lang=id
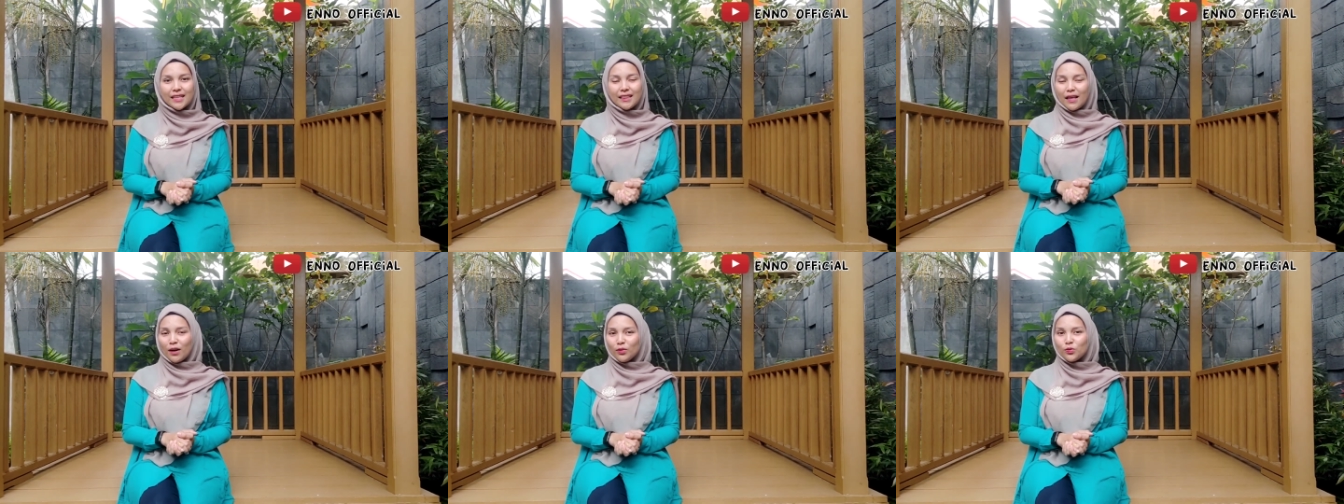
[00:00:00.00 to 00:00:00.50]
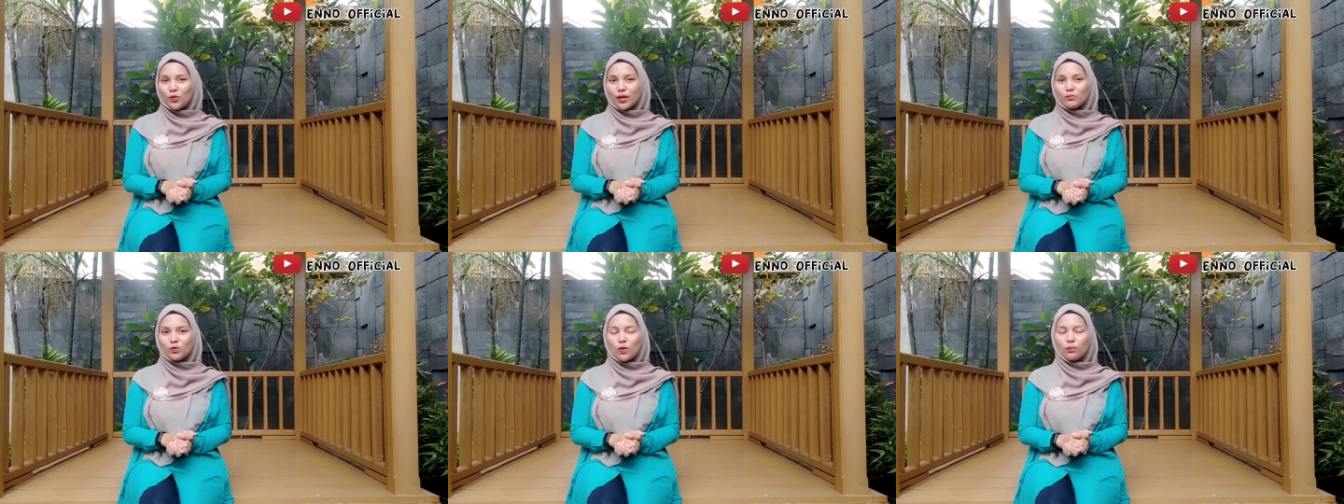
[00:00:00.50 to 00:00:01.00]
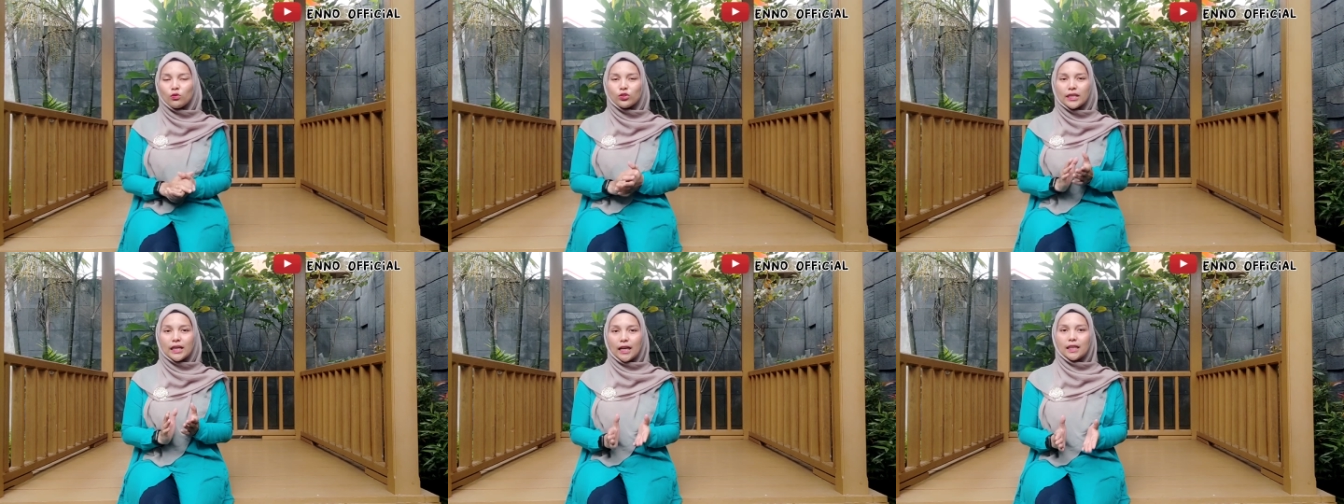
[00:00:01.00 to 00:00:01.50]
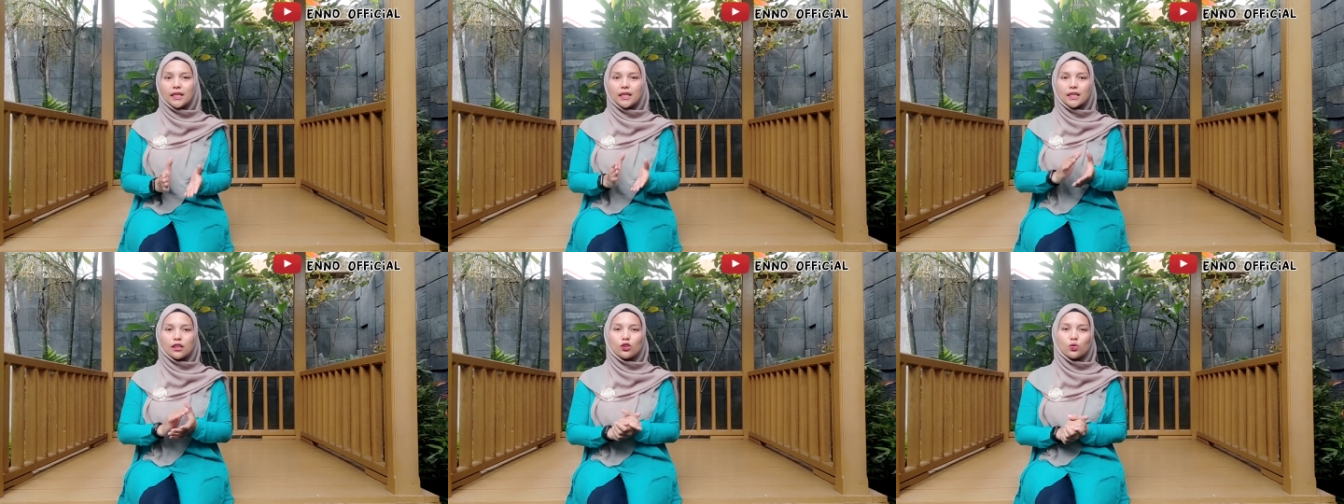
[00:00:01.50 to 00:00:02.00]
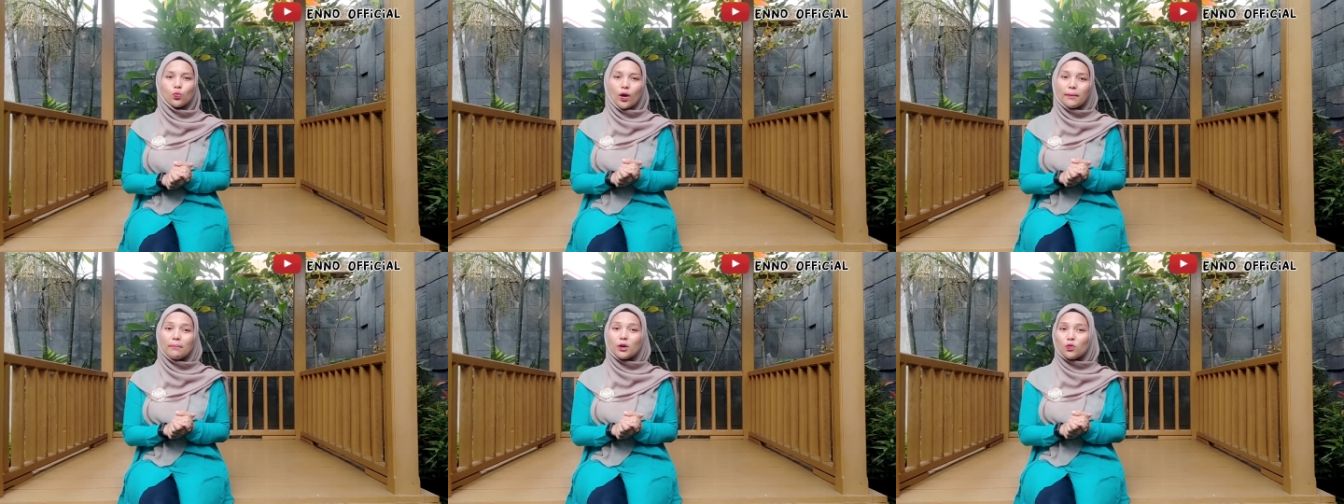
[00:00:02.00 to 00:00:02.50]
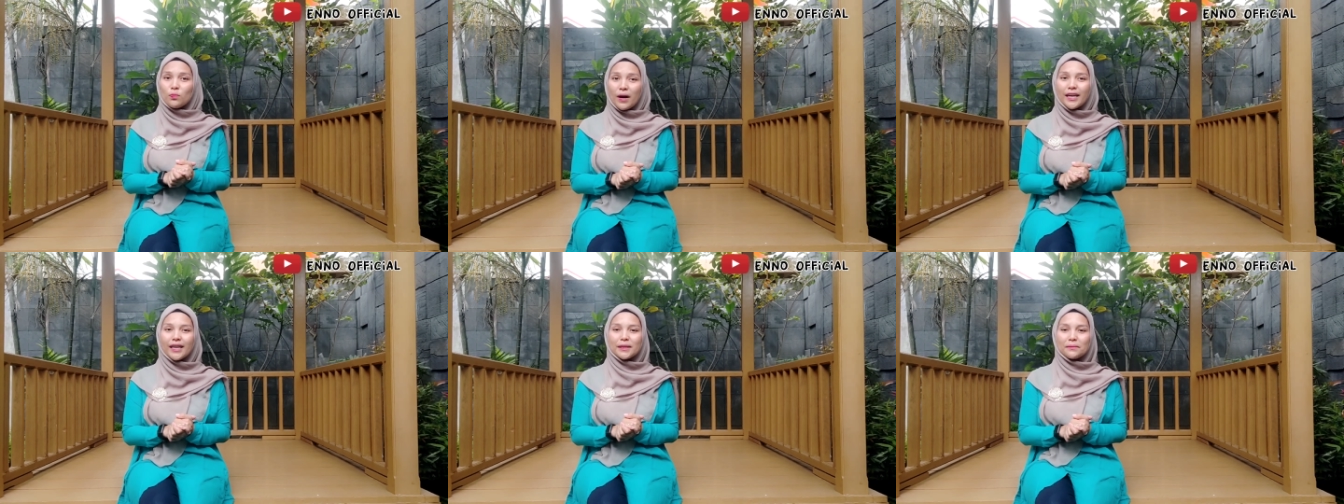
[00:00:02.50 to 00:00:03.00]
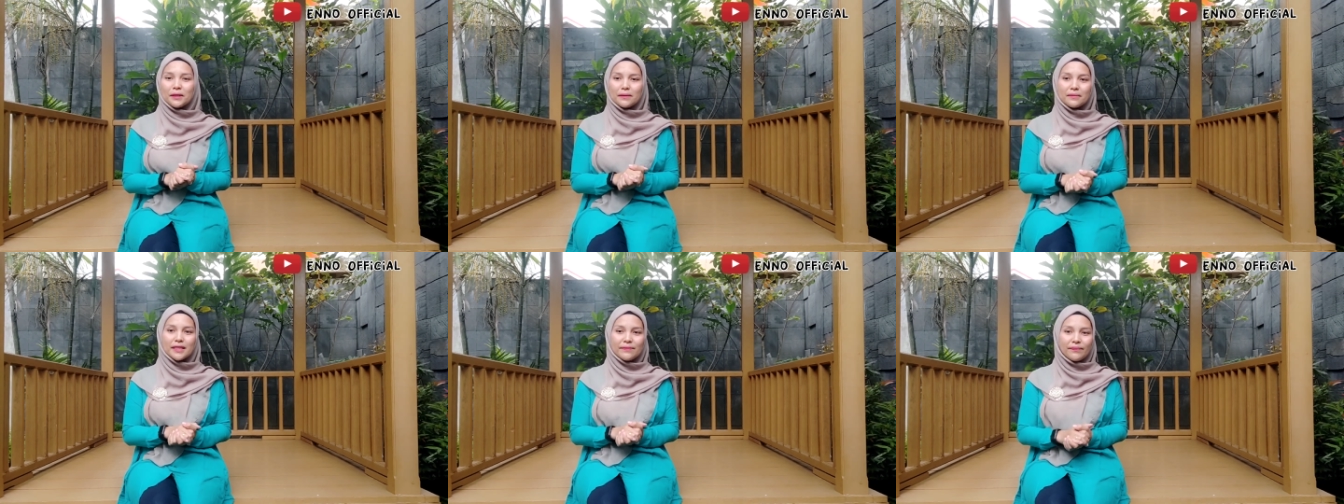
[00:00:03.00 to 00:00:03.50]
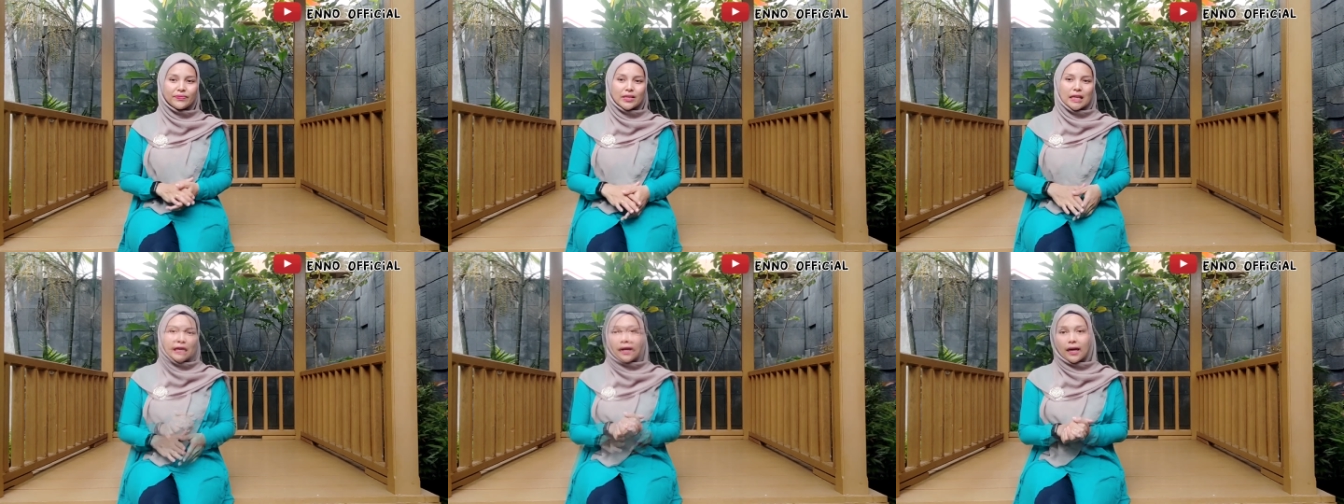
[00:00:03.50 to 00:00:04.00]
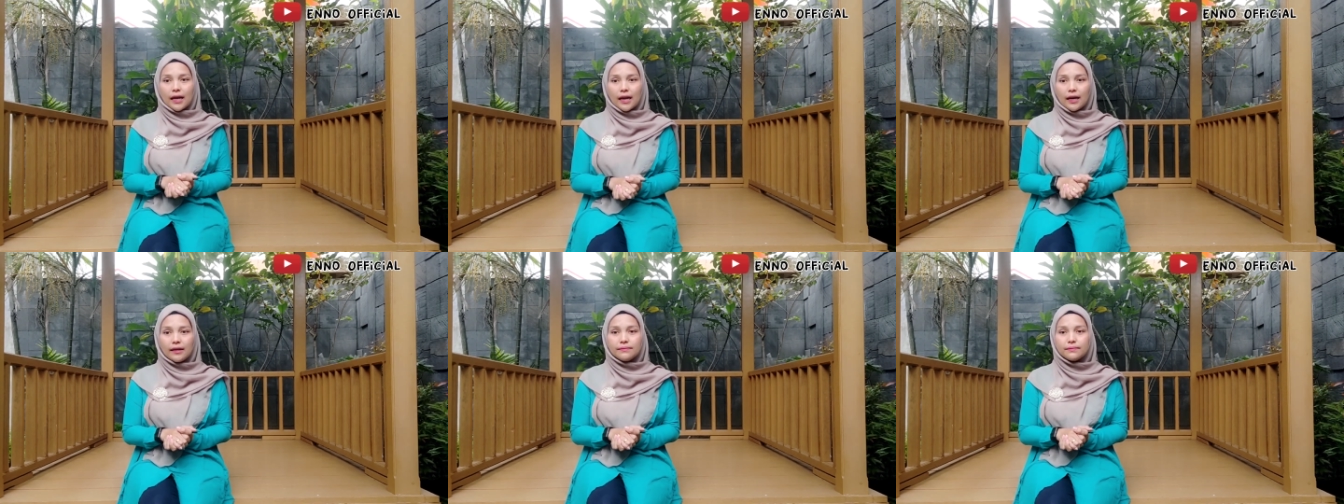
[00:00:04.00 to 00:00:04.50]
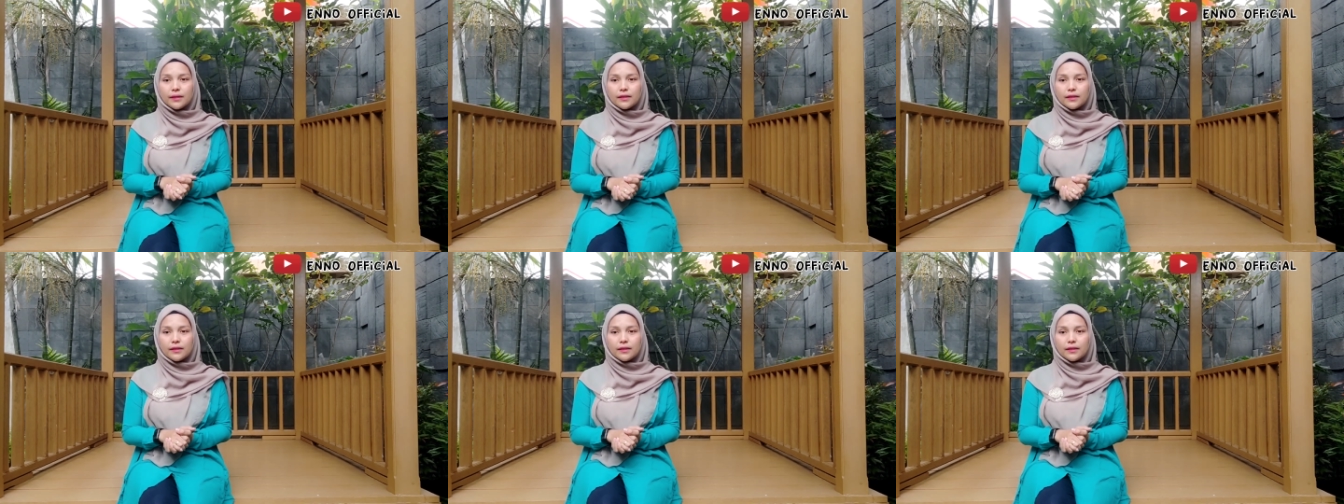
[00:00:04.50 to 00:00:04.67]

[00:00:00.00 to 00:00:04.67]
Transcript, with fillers: Di tahun 2023 ini ketentuan berubah ya teman-teman. Sementara